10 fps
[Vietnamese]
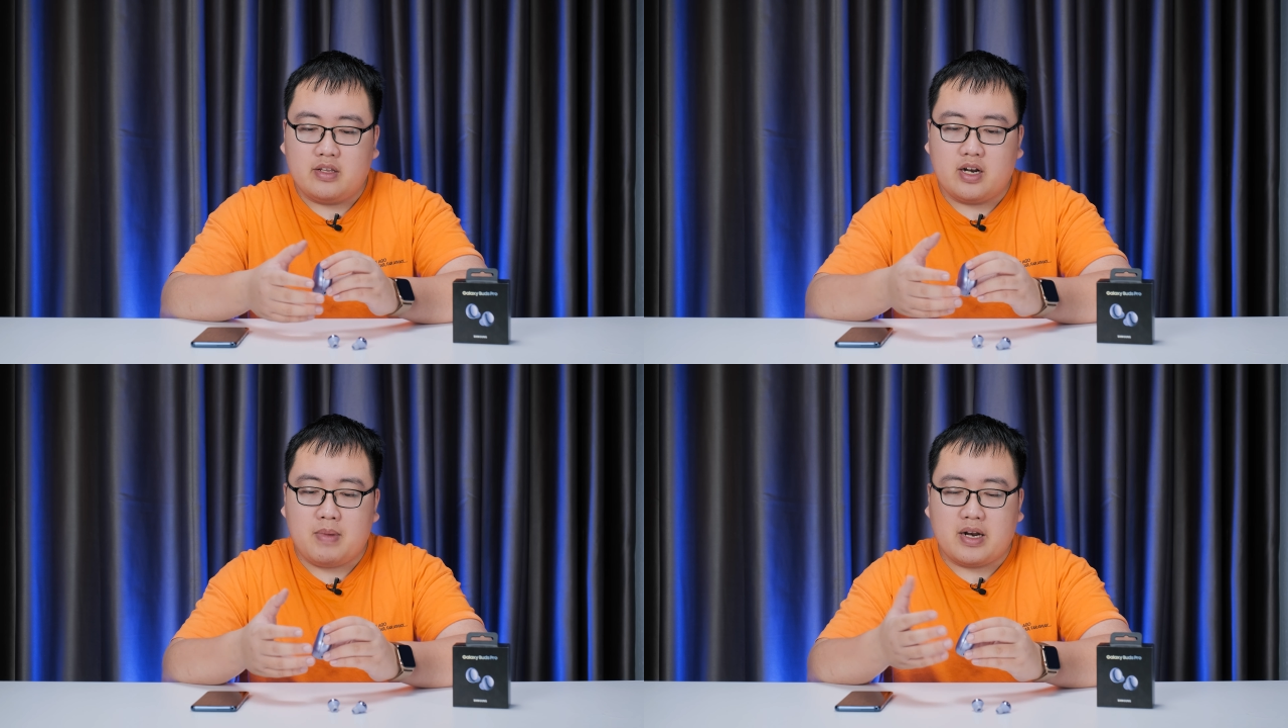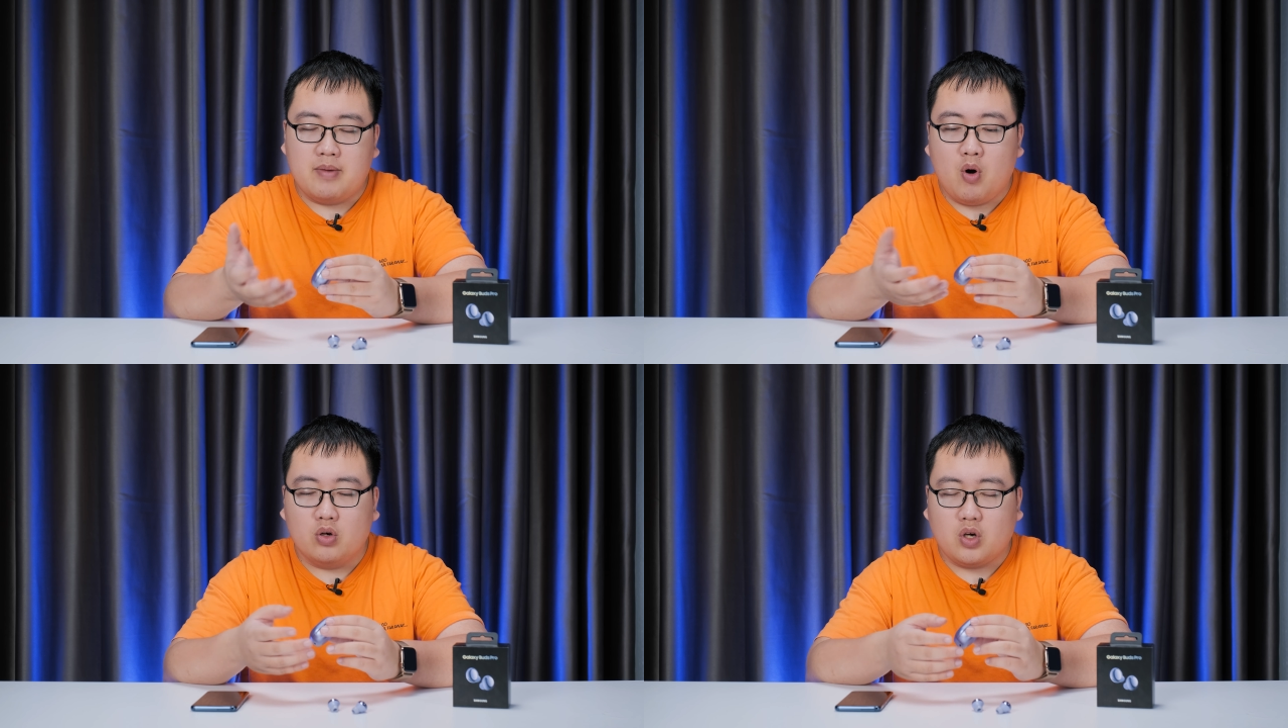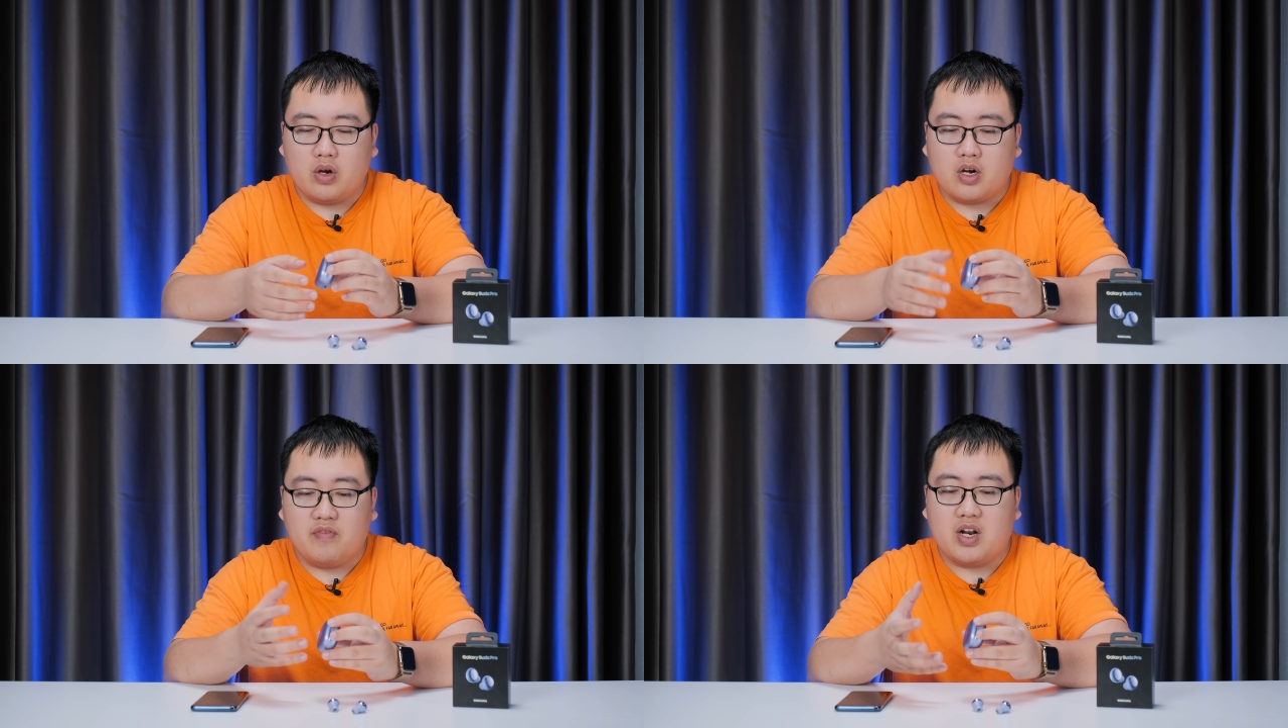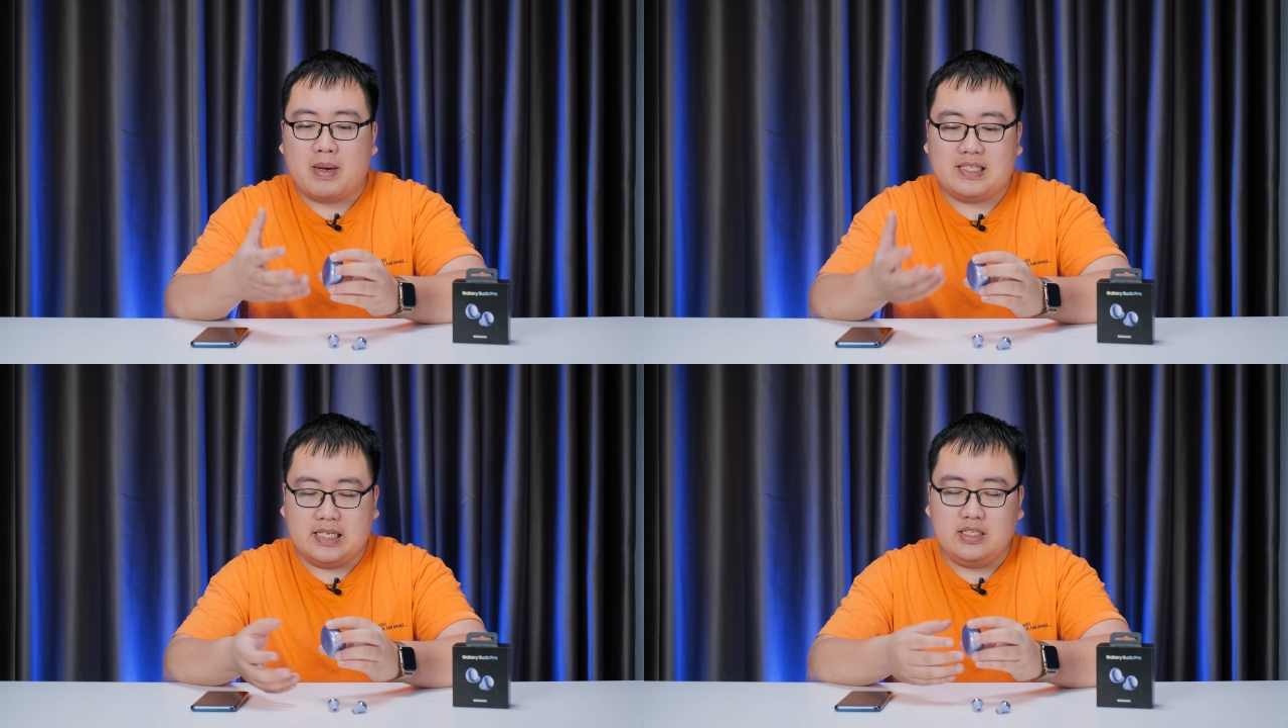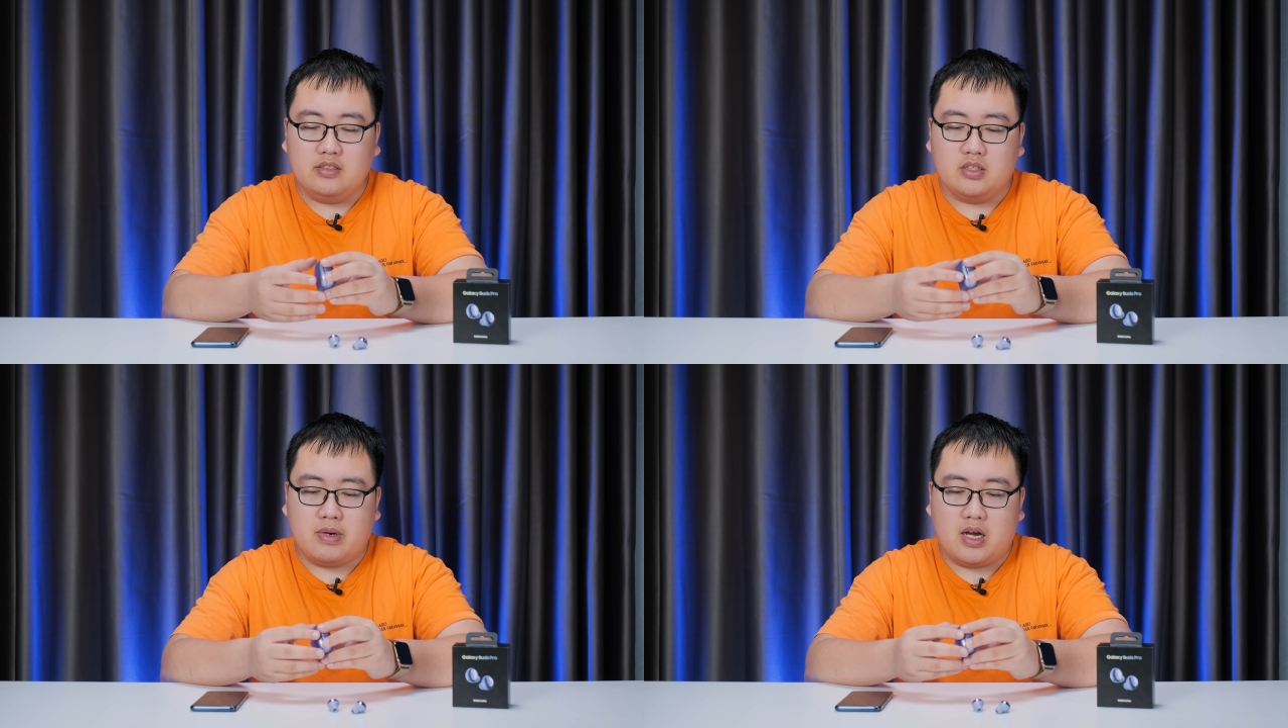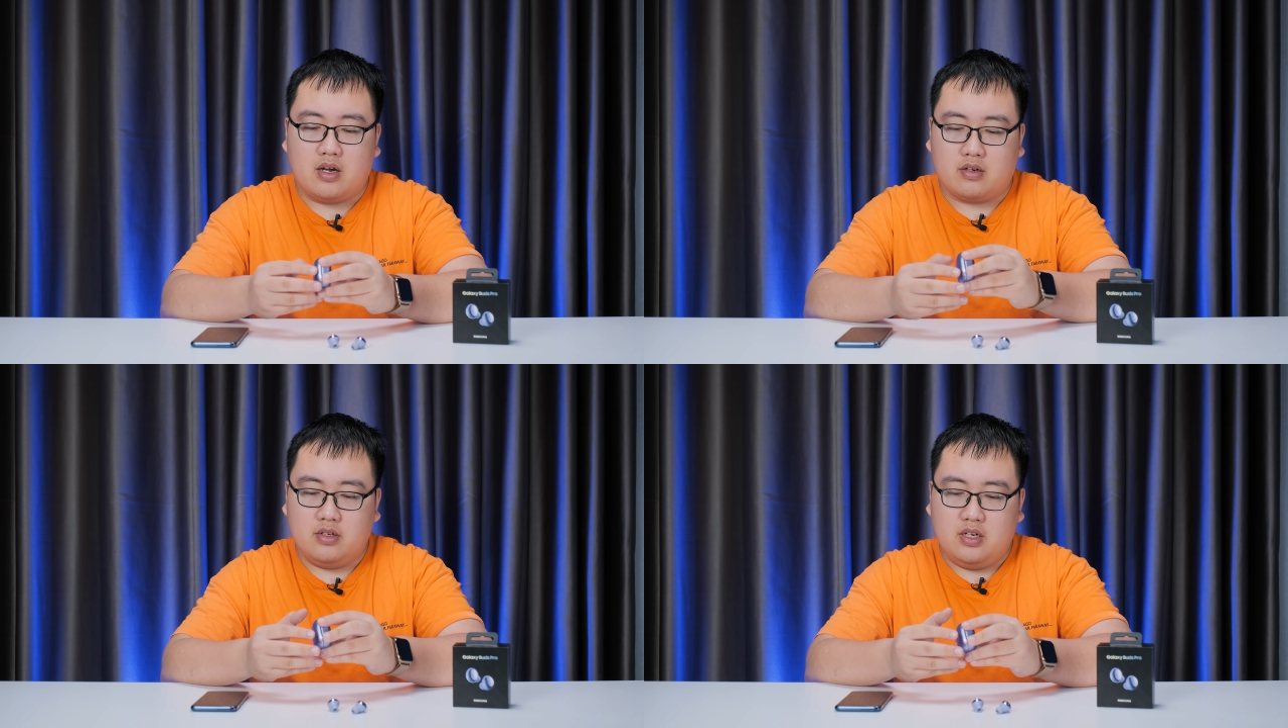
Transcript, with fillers: tức là bản demo thôi, không phải là bản chính, nhưng mà